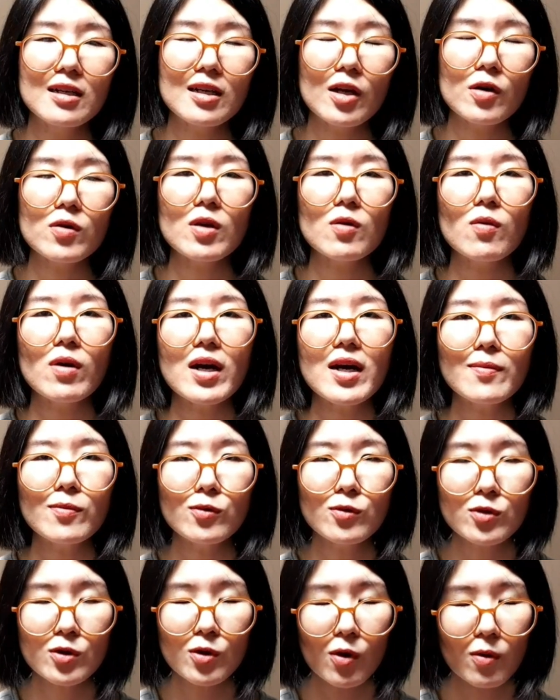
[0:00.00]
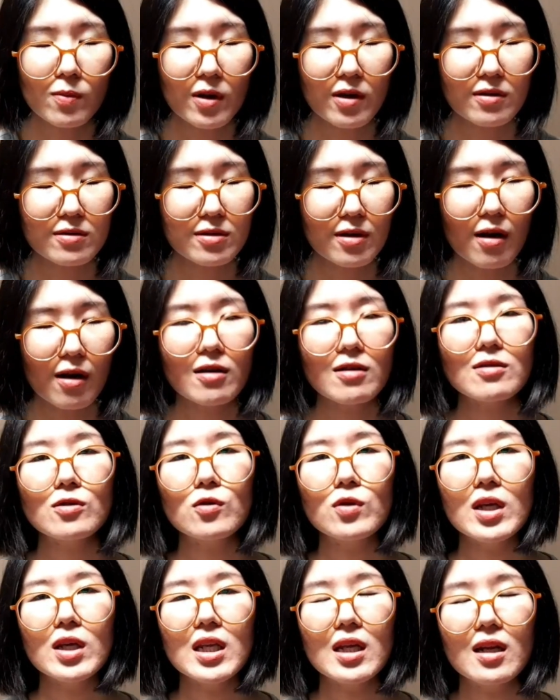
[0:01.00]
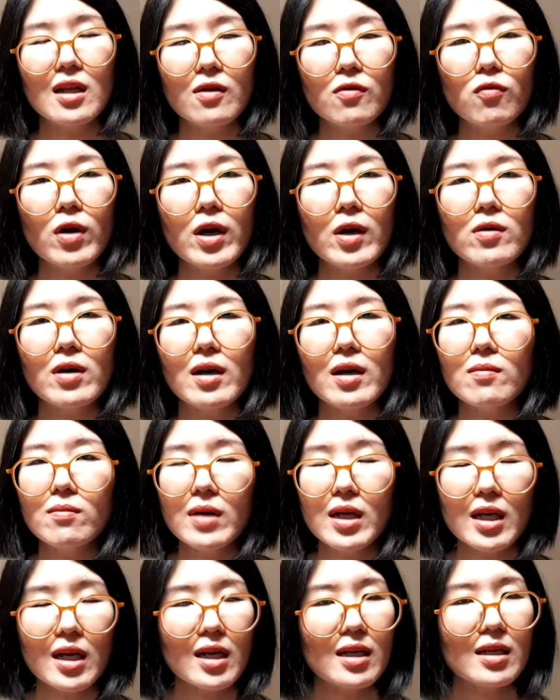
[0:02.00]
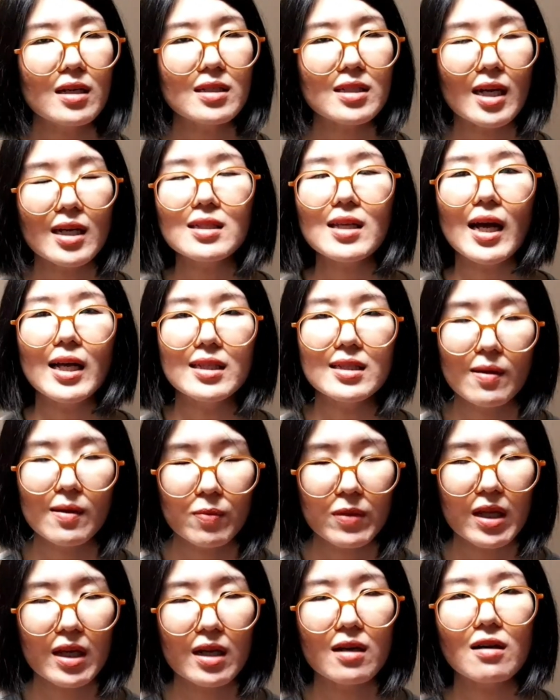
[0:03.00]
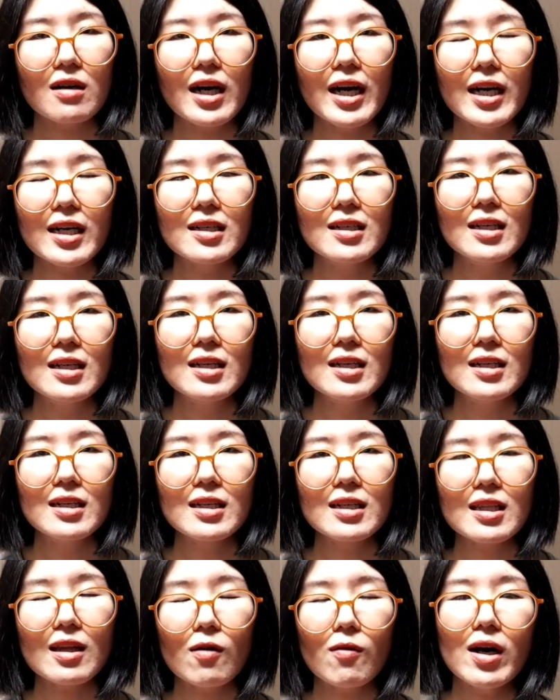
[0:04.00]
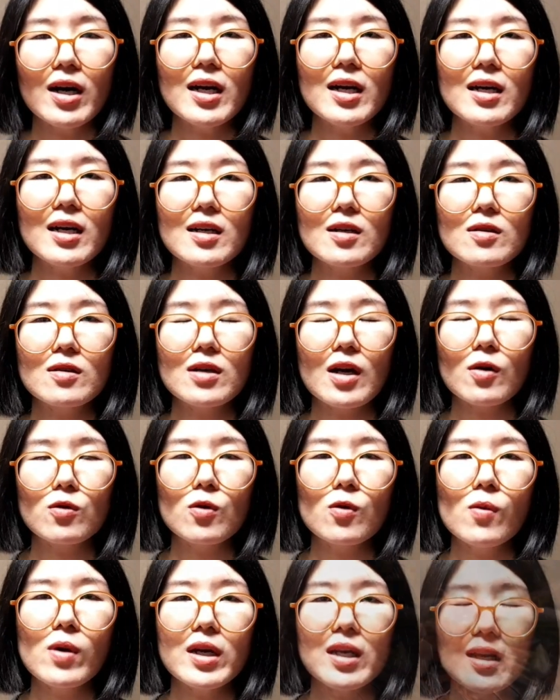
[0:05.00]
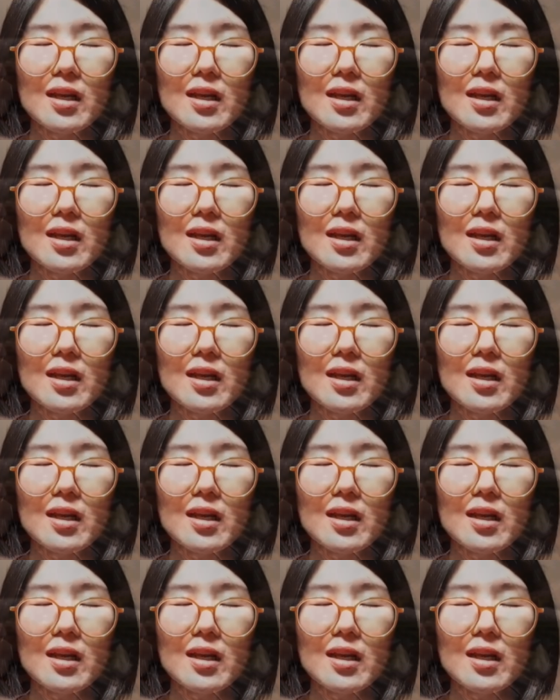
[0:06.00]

เราคิดว่าผู้ชมของช่องอยู่ดีๆลิฟเวลอะไม่ได้ใช้สารเสพติดหรอกค่ะแต่ว่าเราทุกวัน